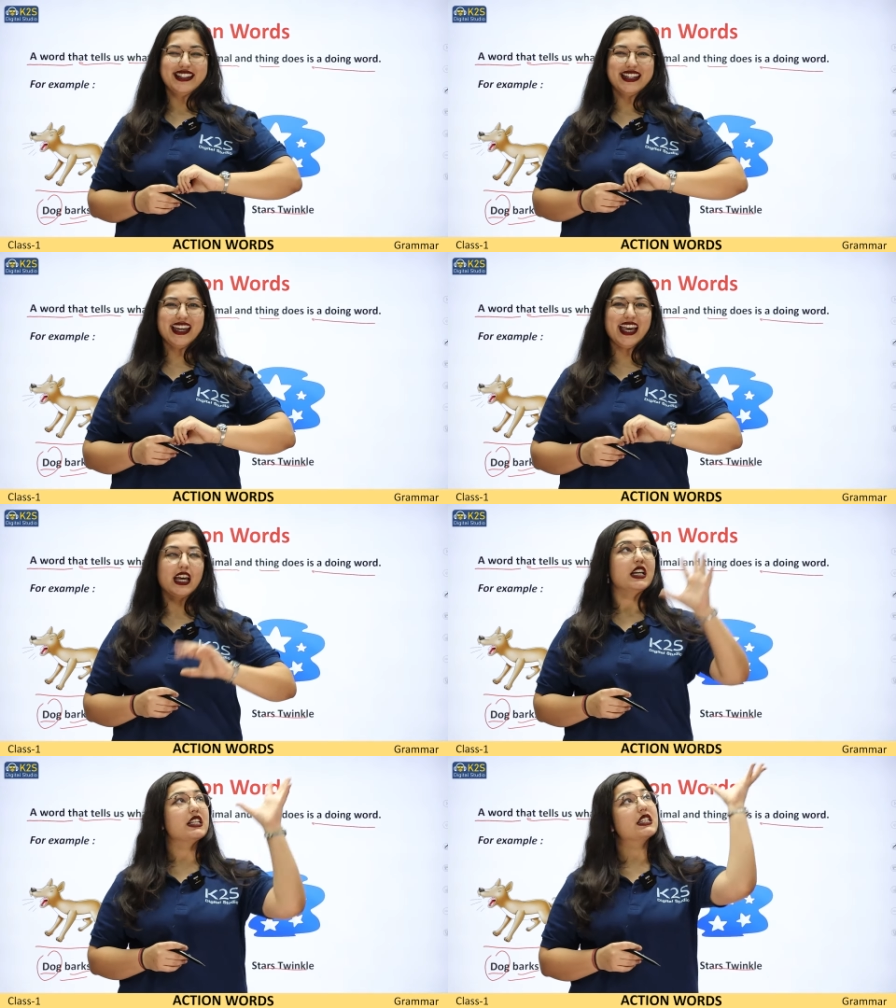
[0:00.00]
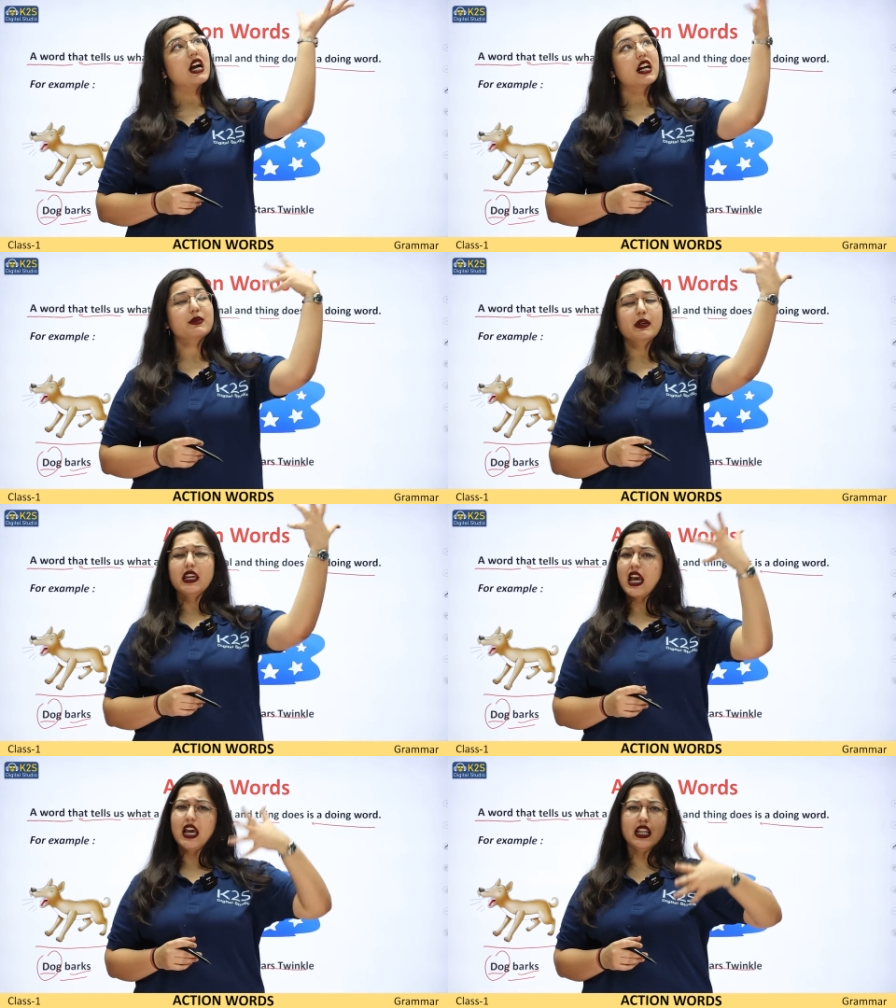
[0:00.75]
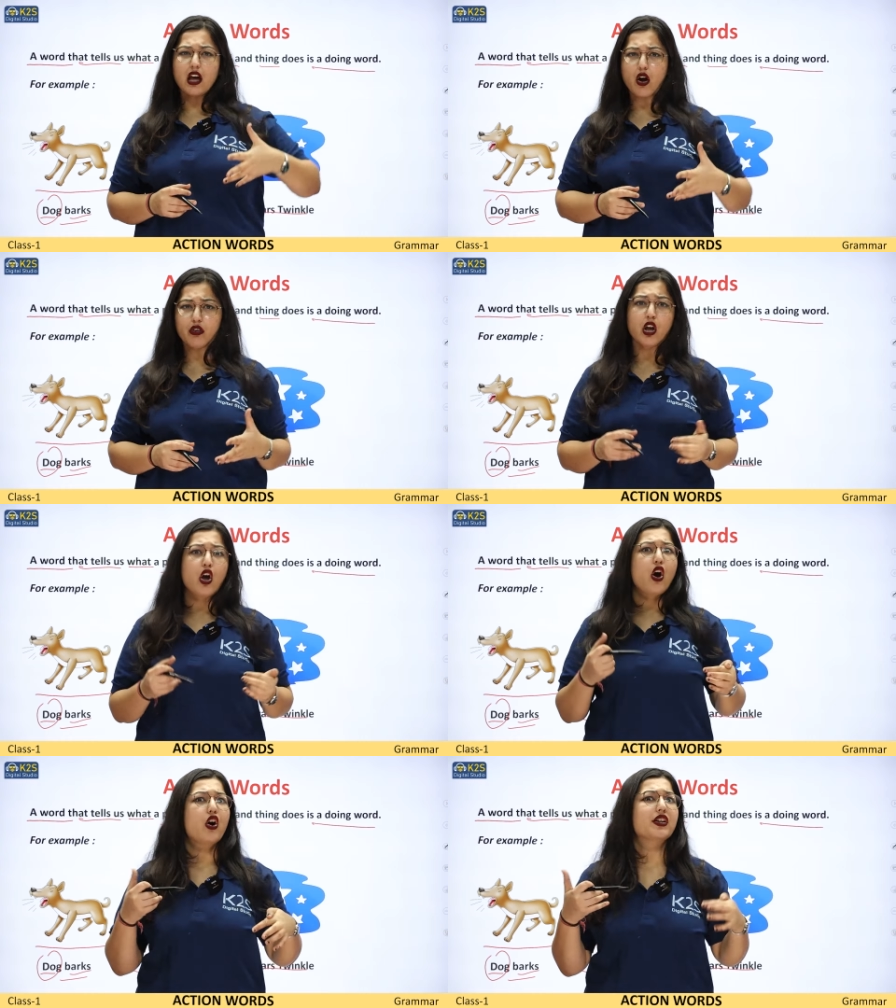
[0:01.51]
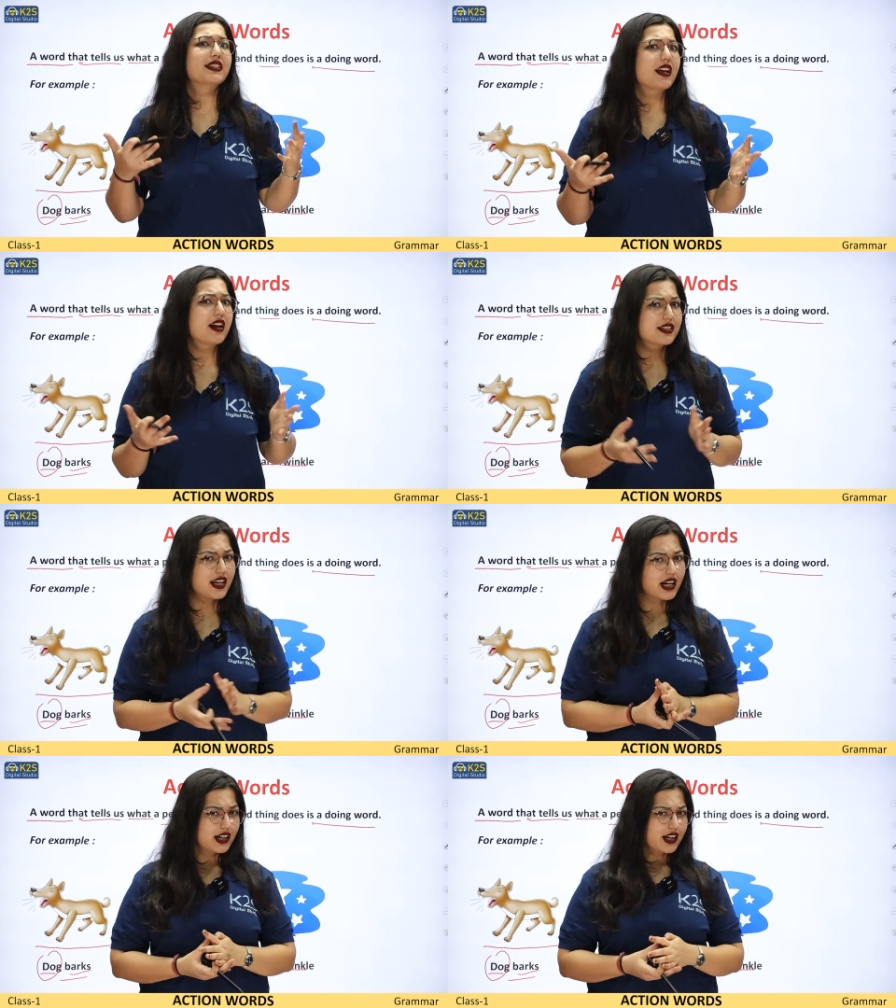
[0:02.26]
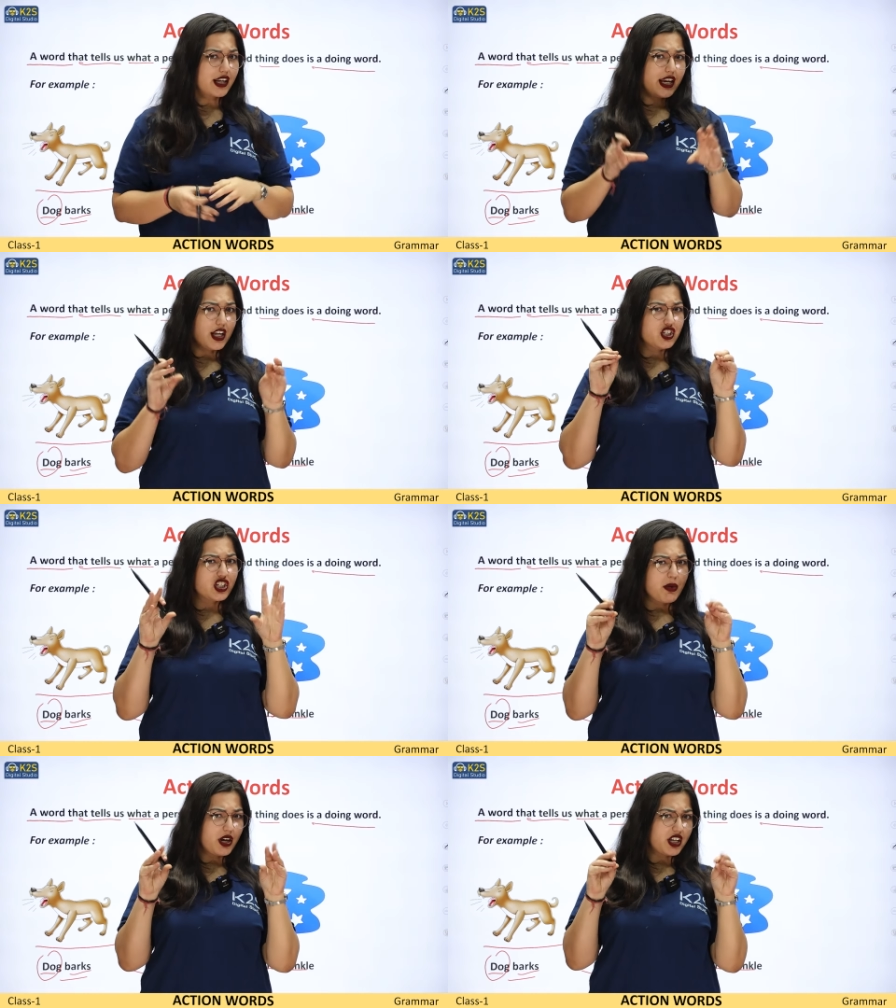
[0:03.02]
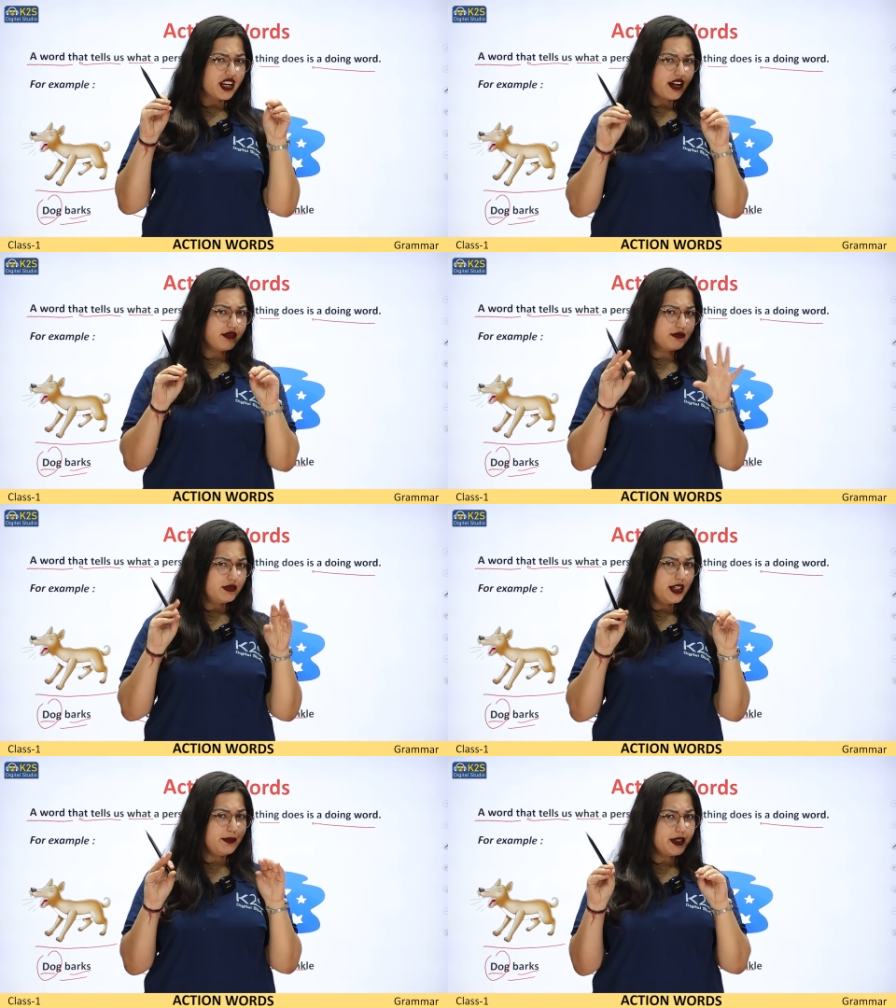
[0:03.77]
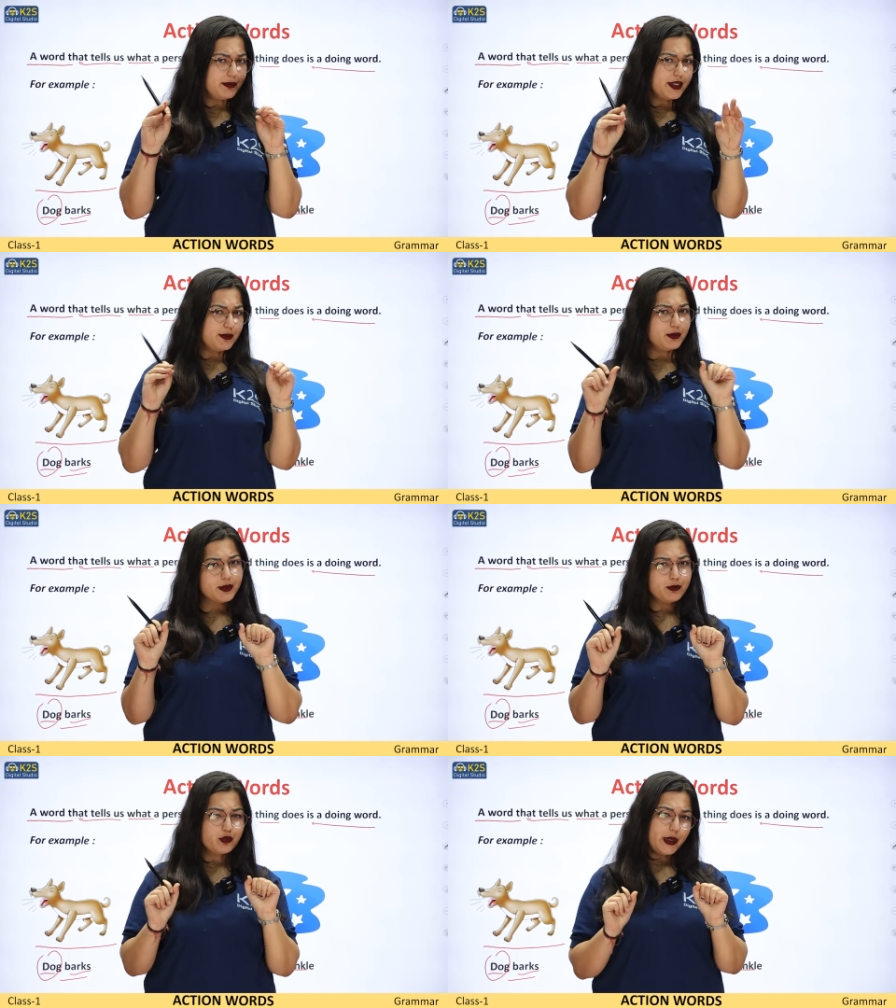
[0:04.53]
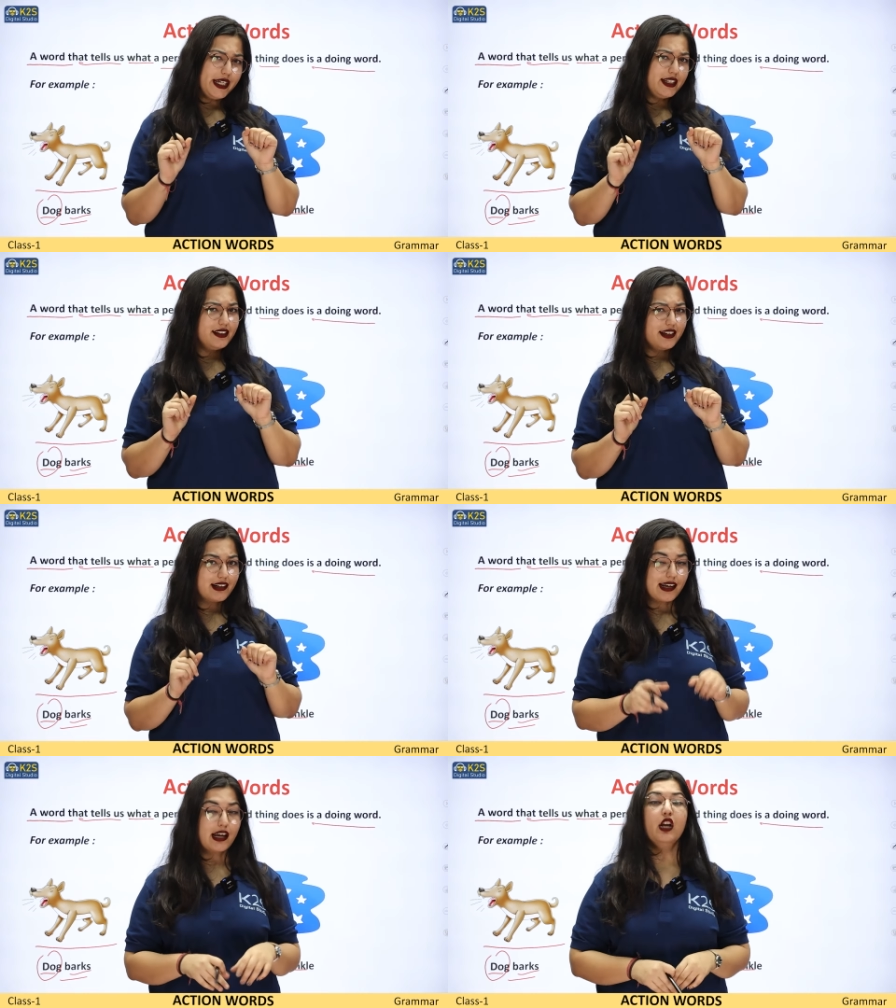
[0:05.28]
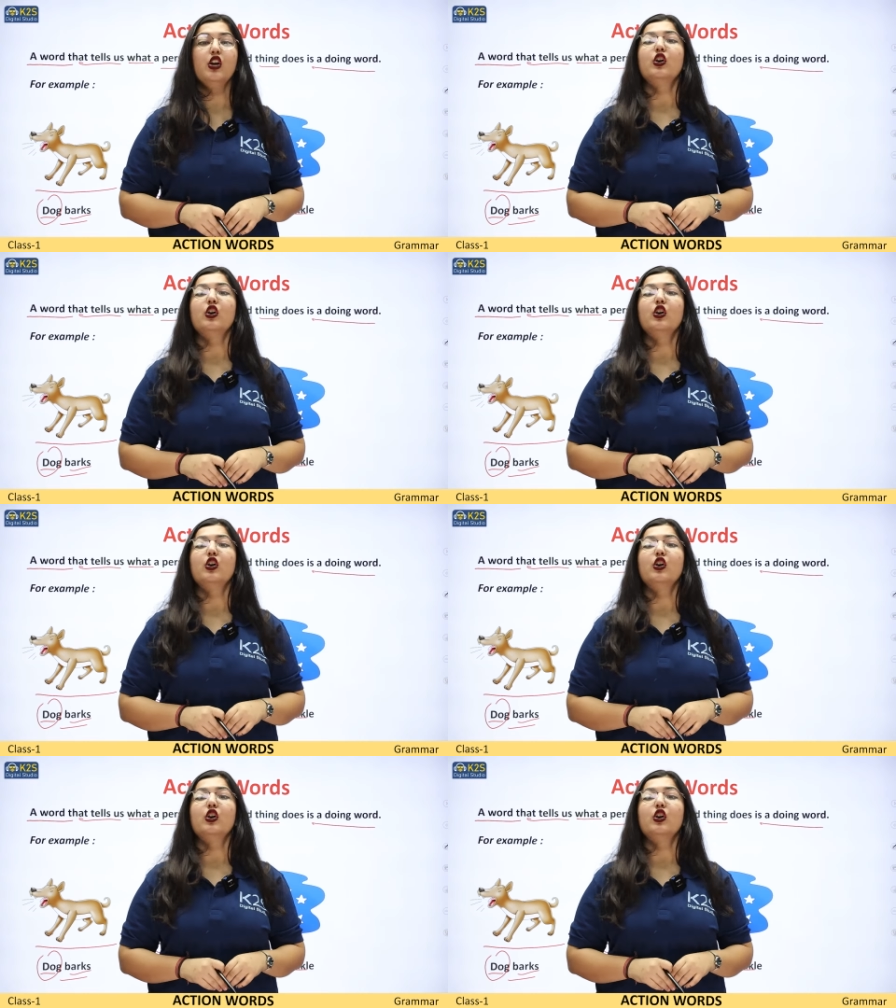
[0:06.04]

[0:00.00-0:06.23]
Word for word: ठीक है स्टार्स भी क्या है नाउन और स्टार्स क्या कर रहे हैं चमक रहे हैं टिम टिम टिम टिम ट्विंकल कर रहे हैं